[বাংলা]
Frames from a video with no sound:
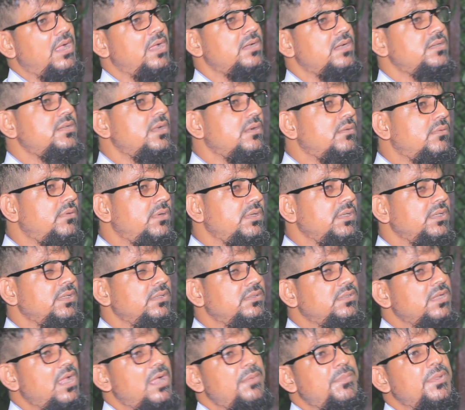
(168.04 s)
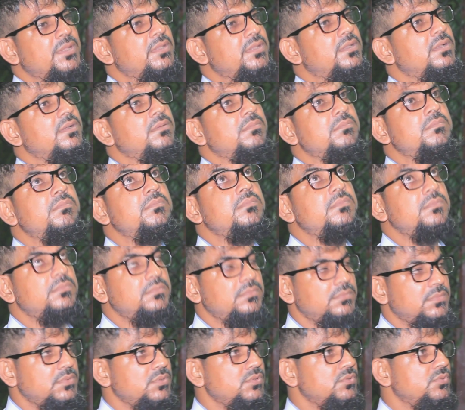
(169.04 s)
আশা করি যে আমাদের
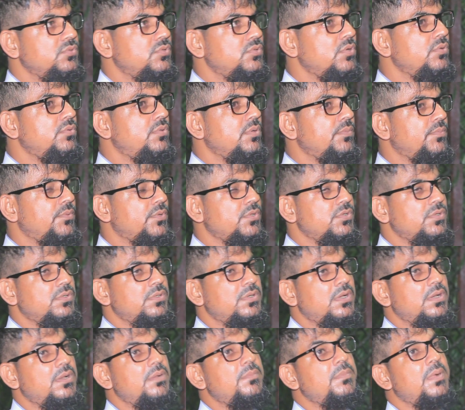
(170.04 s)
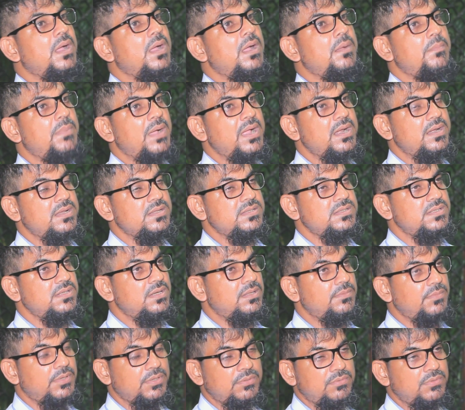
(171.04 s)
যৌথ প্রযোজনা বা বাইরের
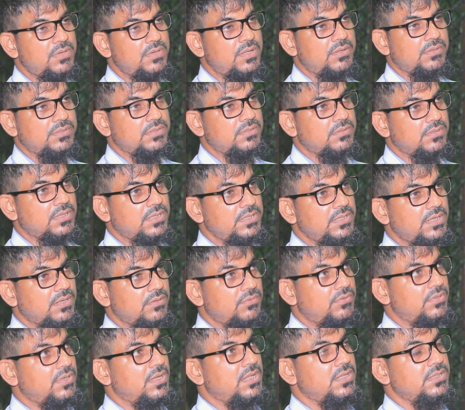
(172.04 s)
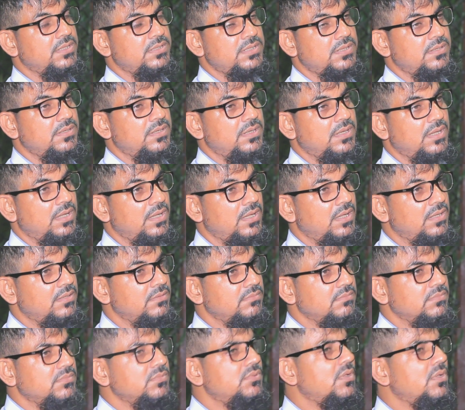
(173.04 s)
সিনেমাগুলো অতটা ইয়া করা
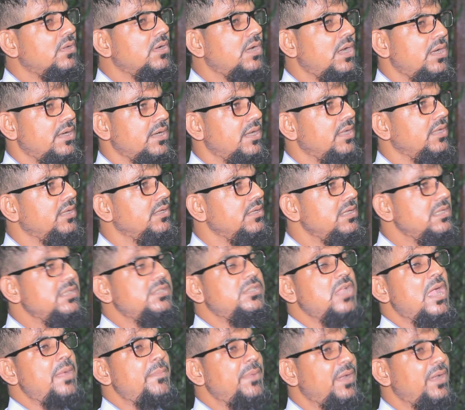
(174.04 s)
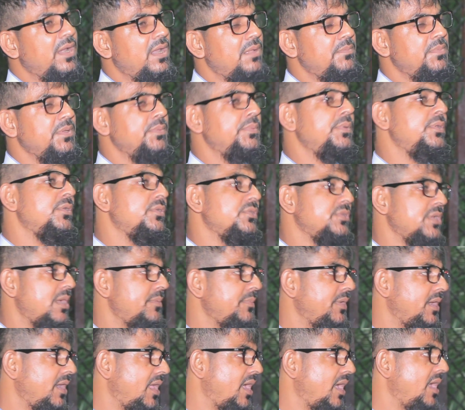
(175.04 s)
দরকার নেই এই ঝামেলা বিভিন্ন
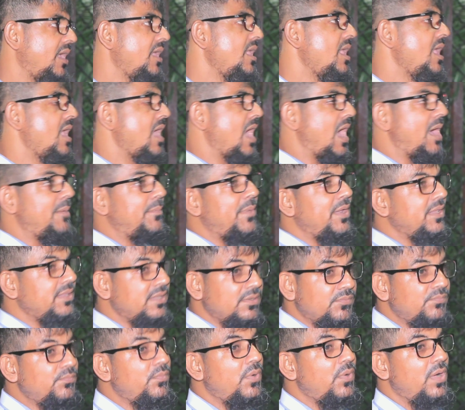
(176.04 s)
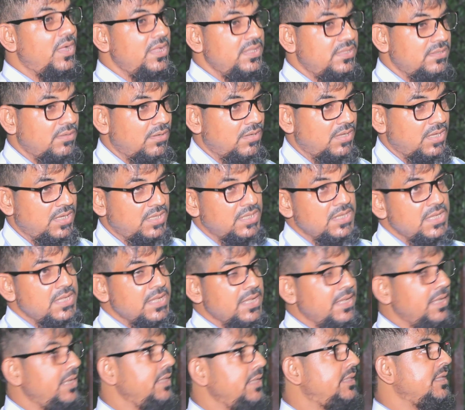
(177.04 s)
ঝামেলা আমাদের পোয়াইতে হয়
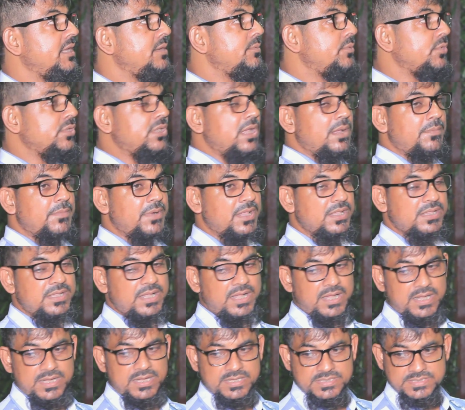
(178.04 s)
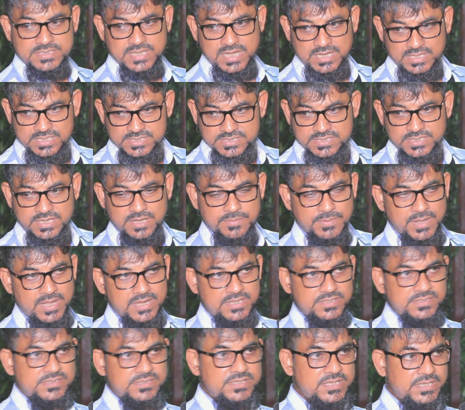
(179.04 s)
ঈদের মধ্যে আমরা দেখা গেছে একটা সিনেমা
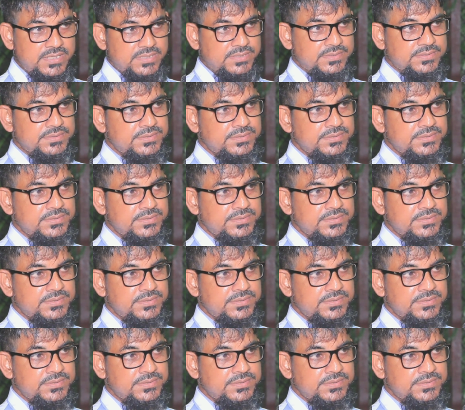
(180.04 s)
আনছি